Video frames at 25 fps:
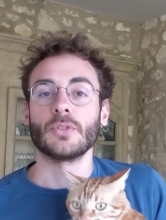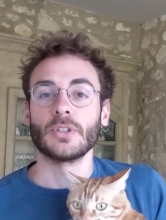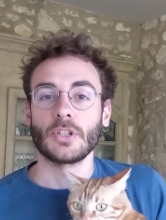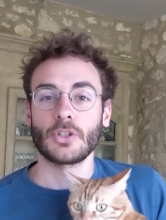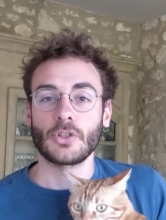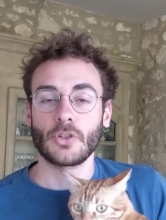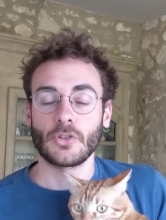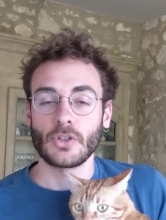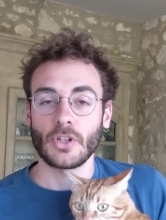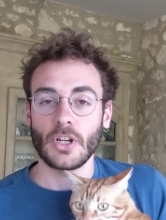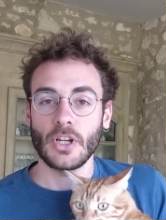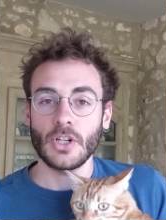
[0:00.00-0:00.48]
on
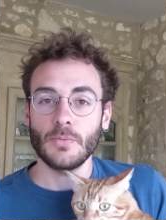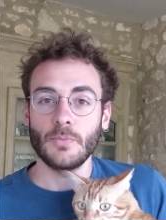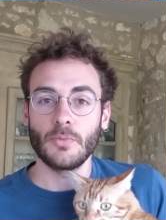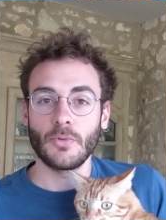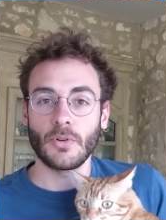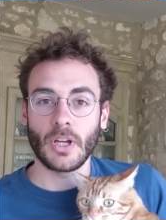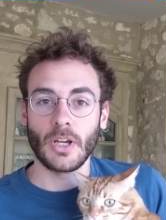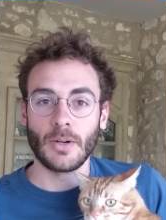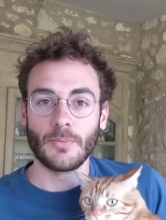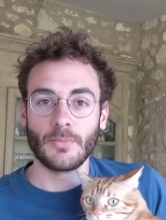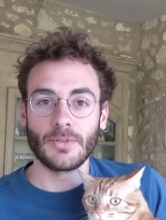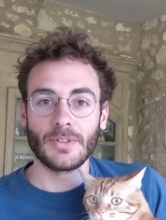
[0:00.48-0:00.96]
échangera, je
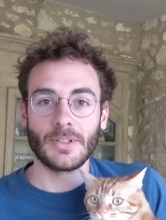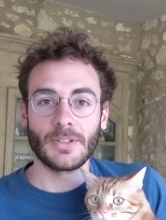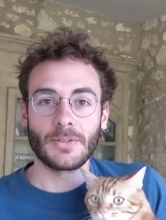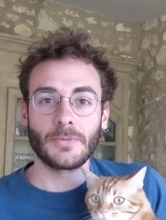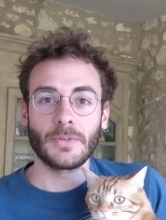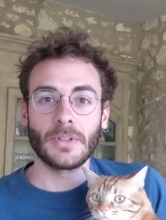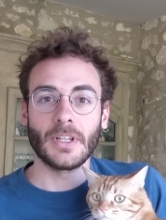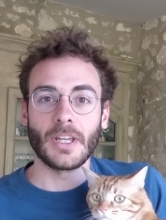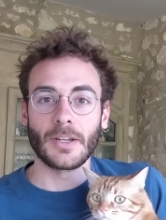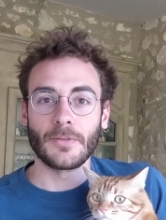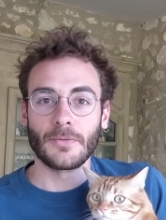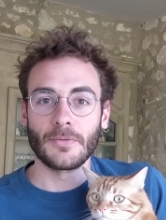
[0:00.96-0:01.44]
pourrai un peu
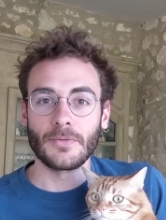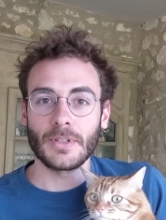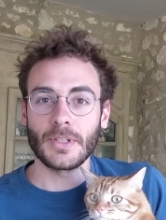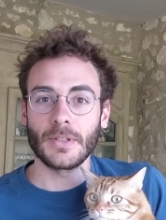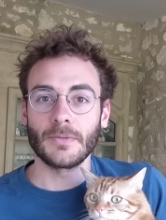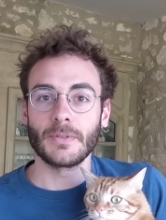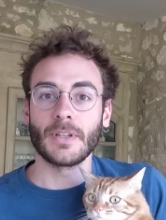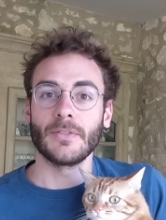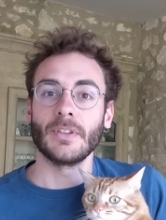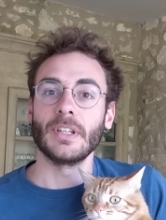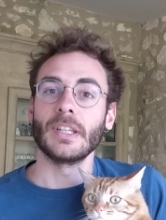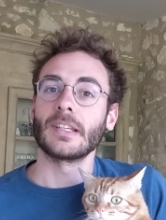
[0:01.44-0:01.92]
discuter avec vous
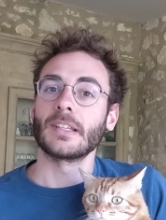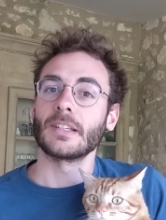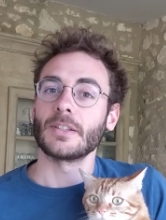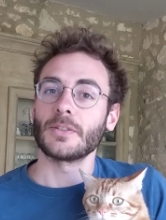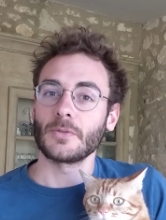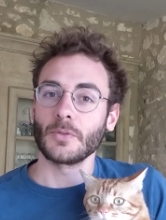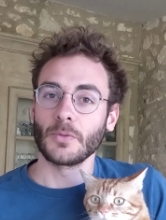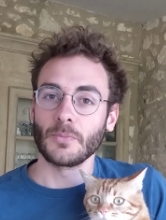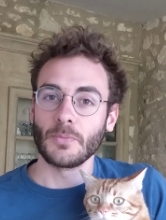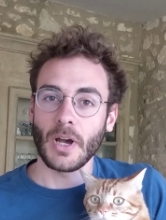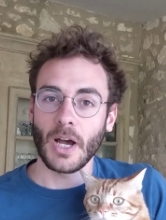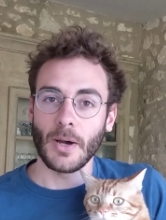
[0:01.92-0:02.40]
si vous avez des
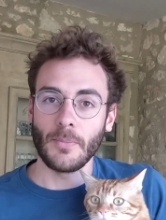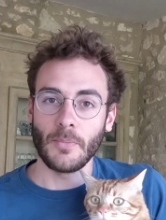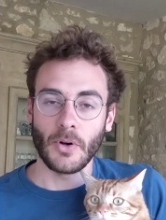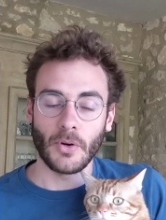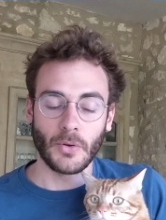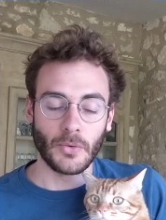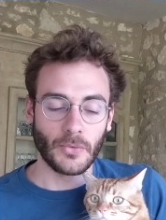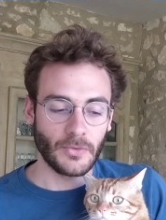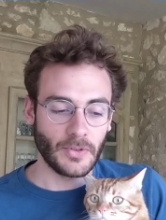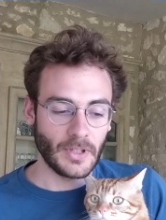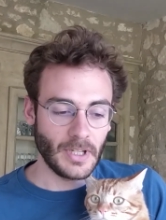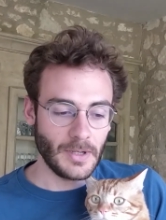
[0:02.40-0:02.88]
questions par
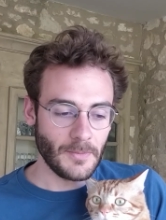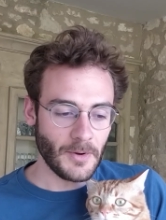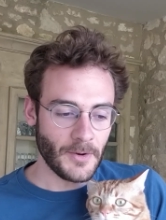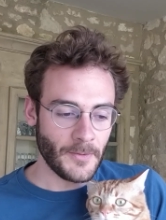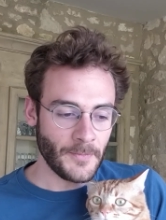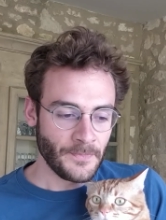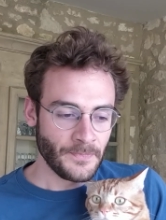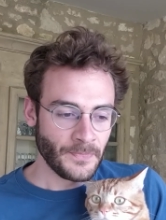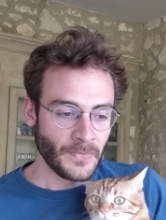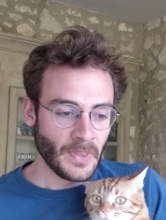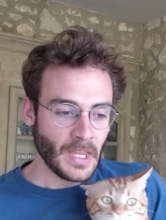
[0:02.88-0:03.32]
rapport au film.